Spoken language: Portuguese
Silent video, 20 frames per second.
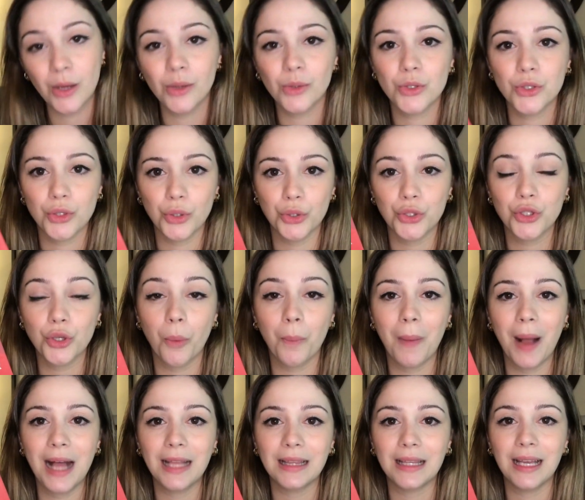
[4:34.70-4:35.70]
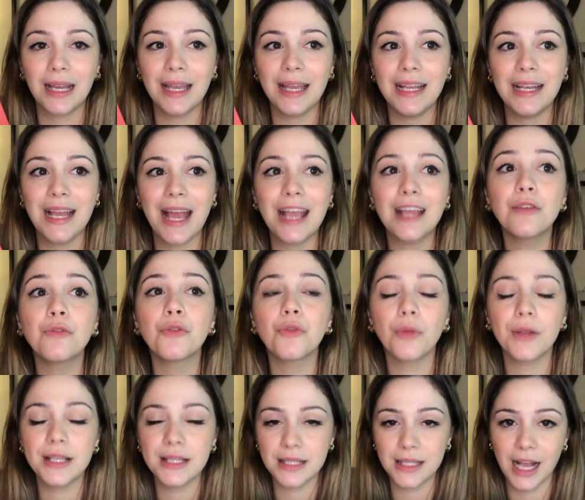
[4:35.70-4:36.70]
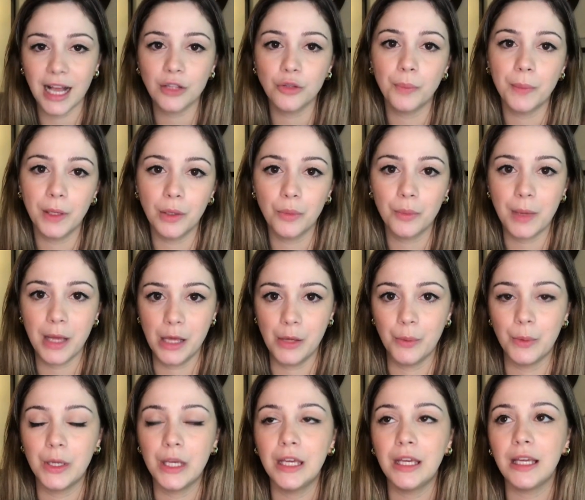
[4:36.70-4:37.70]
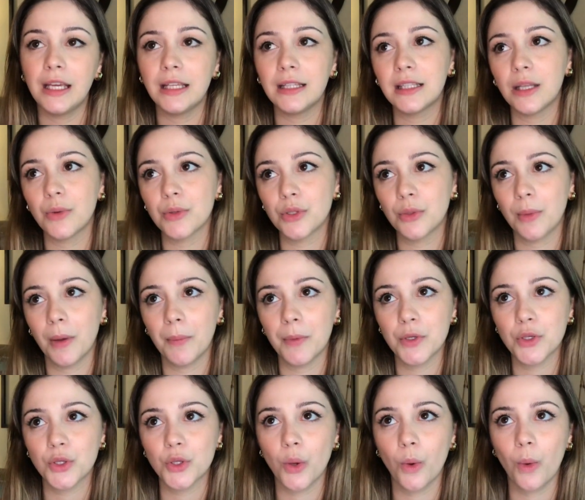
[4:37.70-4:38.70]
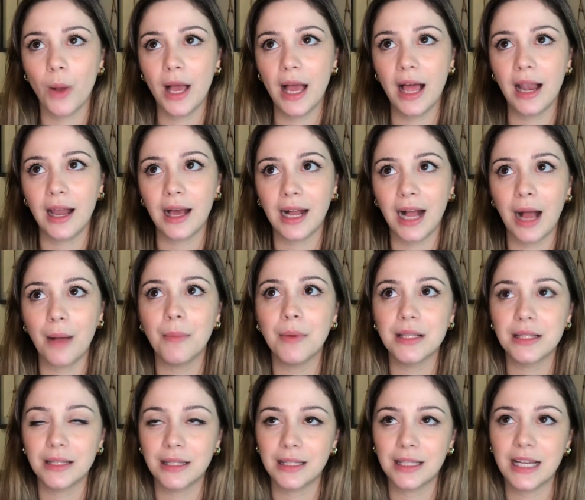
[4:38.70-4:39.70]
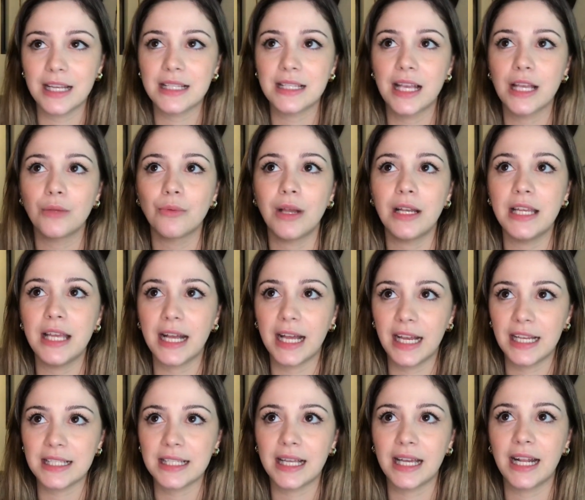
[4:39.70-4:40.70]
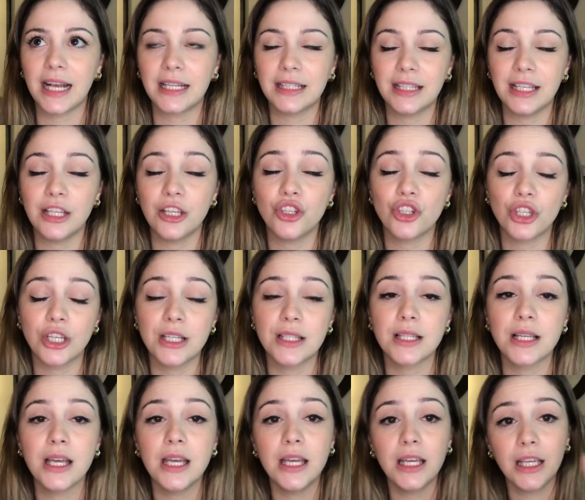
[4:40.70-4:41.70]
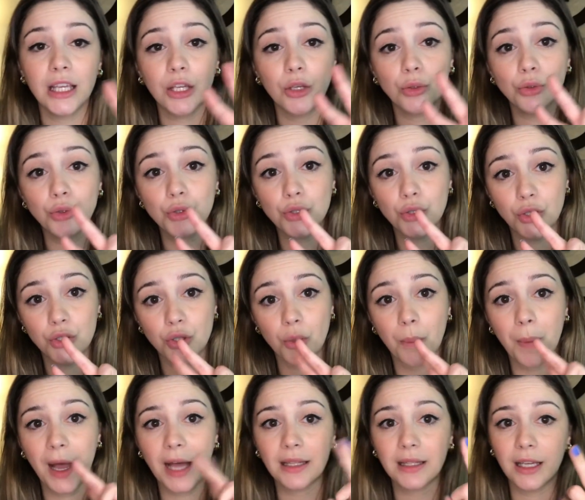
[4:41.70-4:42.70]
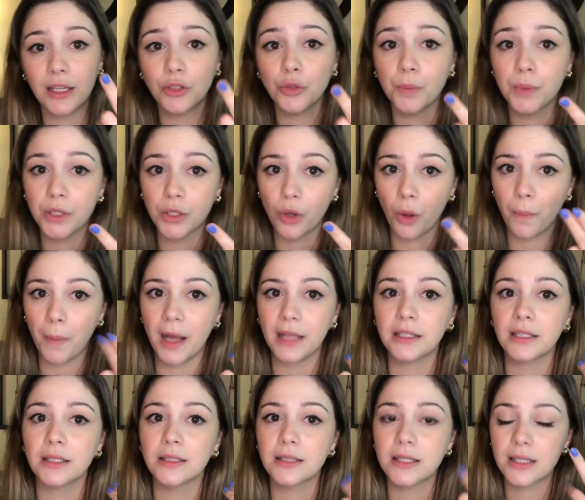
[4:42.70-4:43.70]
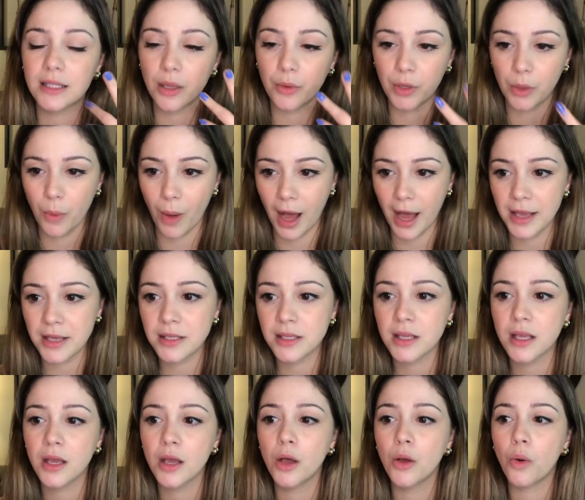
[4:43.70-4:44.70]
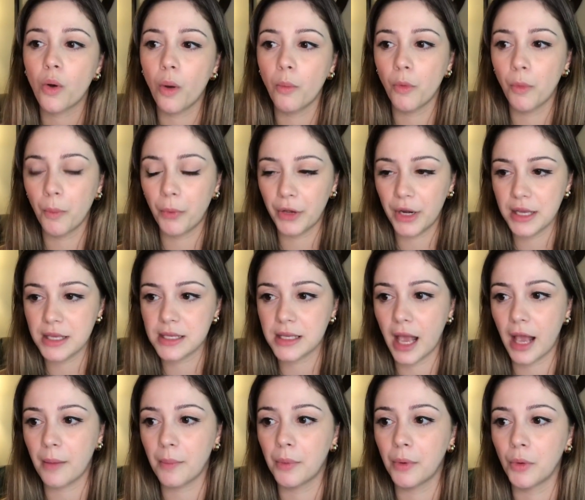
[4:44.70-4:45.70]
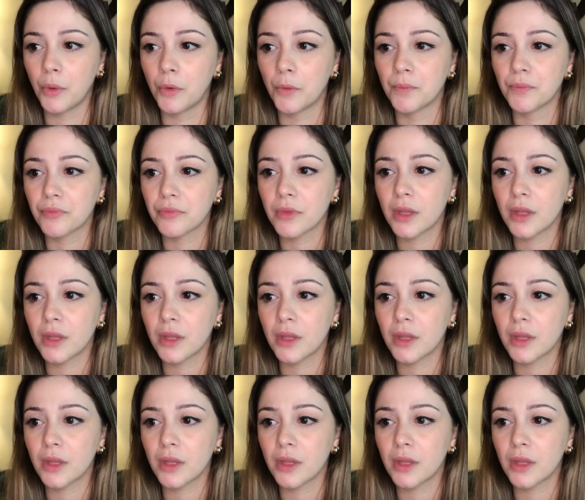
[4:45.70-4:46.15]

O sociopata, ele é influenciado pelo meio. Então, se uma pessoa ela acaba trazendo ali aquelas características que o do sociopata e do psicopata são iguais, como por exemplo,